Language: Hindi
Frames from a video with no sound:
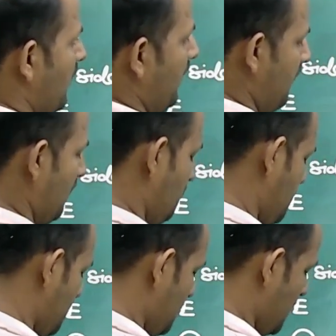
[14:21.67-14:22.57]
एंगल बी
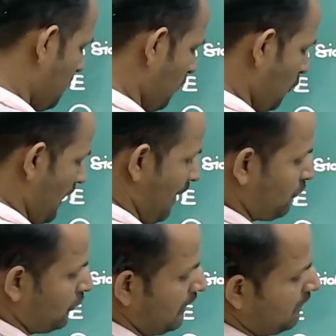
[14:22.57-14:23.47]
इक्वल हो आप चाहो
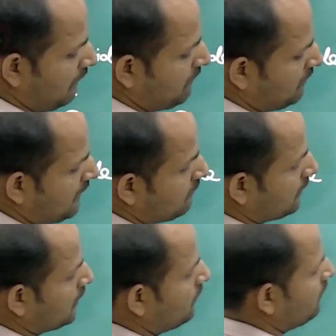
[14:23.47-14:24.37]
तो यहाँ पर नंबर भी दे
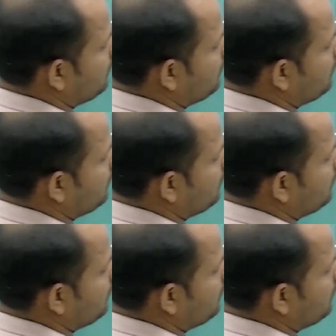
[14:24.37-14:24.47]
सकते हो